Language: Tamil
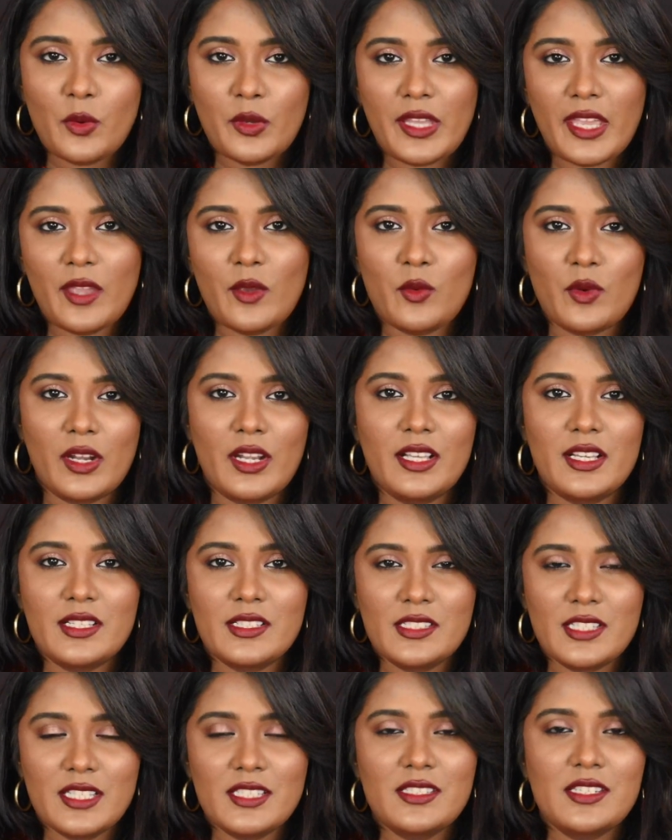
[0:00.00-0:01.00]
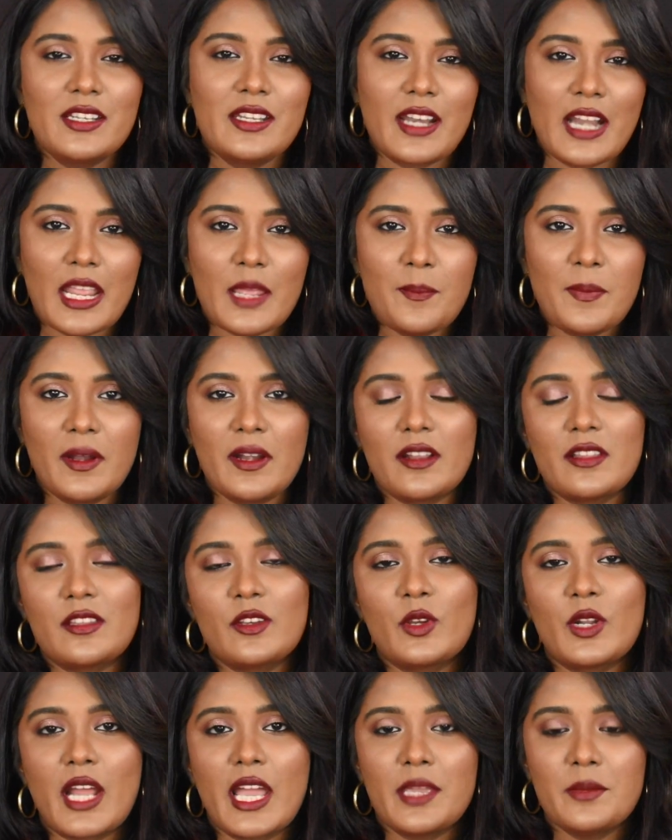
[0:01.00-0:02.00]
ஓகே உங்களுக்கு ஜஸ்ட்டு ட்ரை
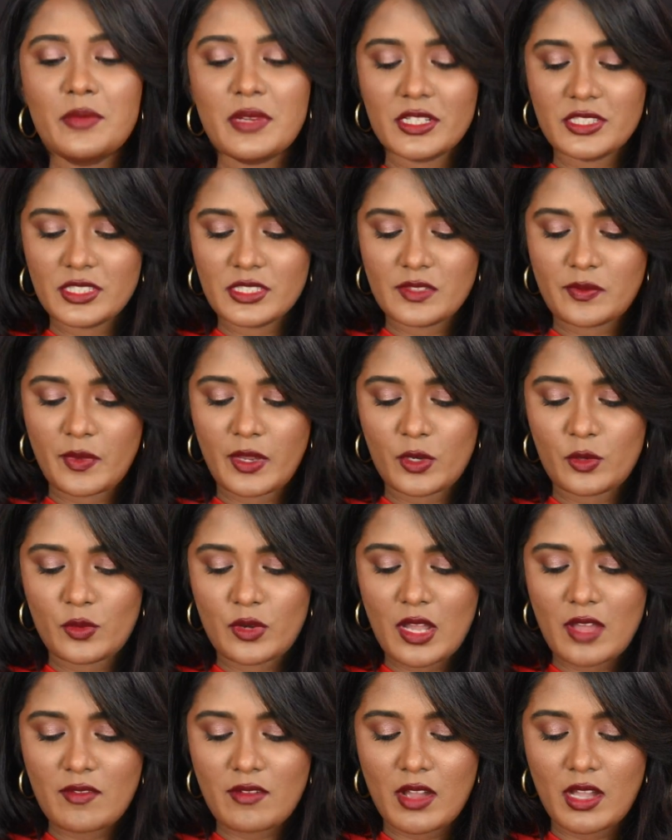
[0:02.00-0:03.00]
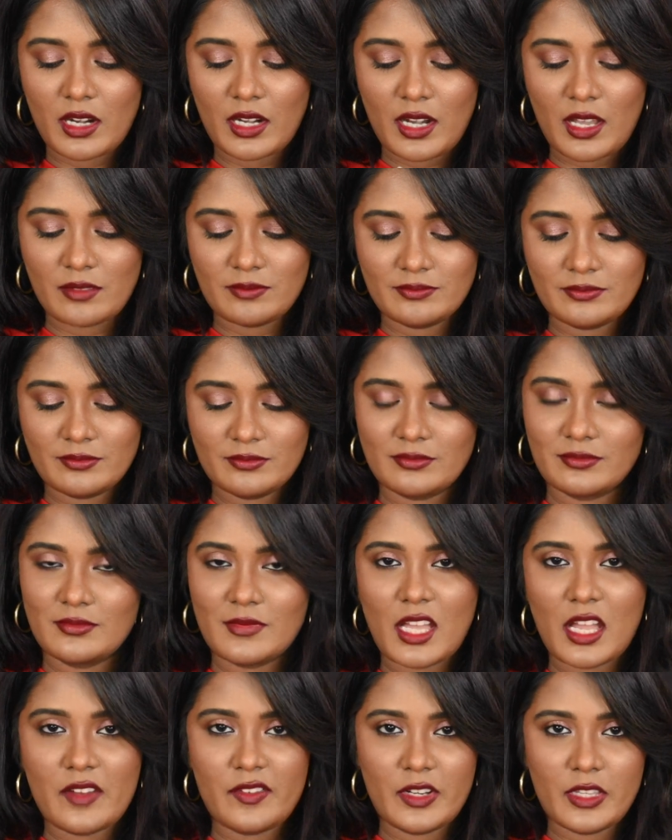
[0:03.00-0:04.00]
பண்ணுறதுக்கு ஒரு ஐ ப்ரஷஸ் வேணும்னா வாங்கலாம்
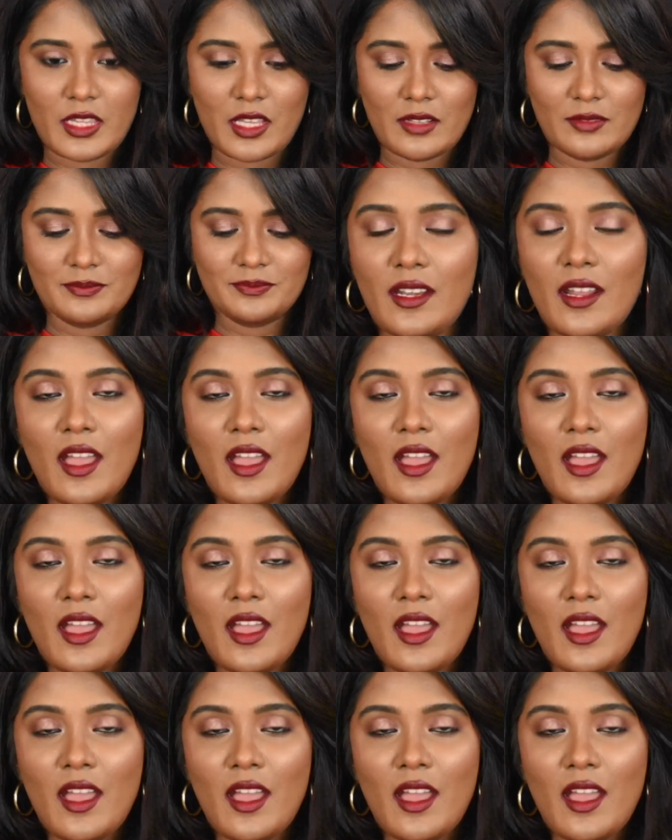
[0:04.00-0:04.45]
அவ்வளோதான்